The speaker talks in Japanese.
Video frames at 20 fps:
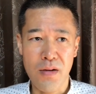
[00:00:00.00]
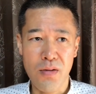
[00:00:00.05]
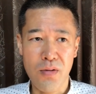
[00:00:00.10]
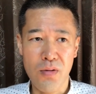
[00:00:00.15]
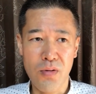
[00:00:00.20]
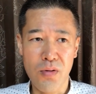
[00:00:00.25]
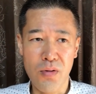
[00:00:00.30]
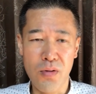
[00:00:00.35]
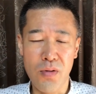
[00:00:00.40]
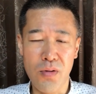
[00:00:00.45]

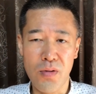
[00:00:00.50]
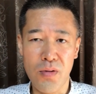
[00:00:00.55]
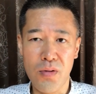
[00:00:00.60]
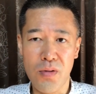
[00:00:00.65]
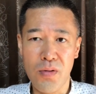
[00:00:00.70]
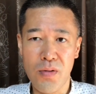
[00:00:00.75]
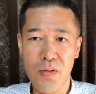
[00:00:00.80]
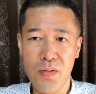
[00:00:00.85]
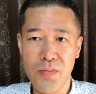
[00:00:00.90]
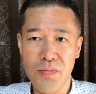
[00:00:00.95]
こ
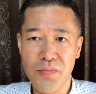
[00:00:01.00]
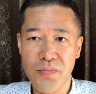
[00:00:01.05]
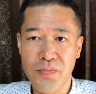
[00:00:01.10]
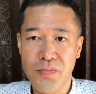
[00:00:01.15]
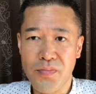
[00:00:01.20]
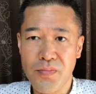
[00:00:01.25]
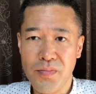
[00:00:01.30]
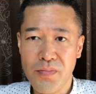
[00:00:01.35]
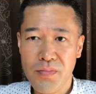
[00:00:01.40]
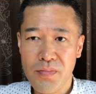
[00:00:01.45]

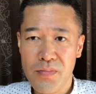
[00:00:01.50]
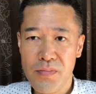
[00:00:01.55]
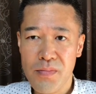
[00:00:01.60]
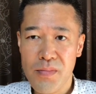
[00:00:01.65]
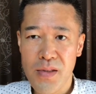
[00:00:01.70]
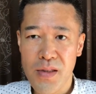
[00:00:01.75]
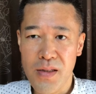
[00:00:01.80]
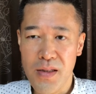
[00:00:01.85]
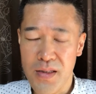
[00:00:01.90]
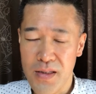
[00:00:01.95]

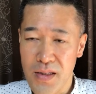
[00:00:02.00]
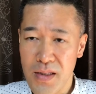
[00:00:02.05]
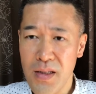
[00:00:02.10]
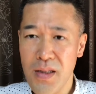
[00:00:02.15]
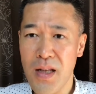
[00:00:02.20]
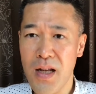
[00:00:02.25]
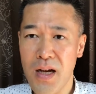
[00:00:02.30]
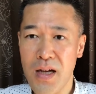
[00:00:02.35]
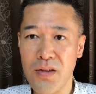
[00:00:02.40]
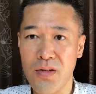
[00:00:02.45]
うい
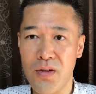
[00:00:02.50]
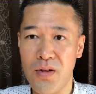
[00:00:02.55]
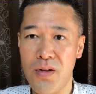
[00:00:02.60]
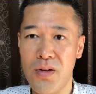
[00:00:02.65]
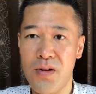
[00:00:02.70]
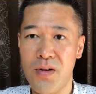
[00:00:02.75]
いなと。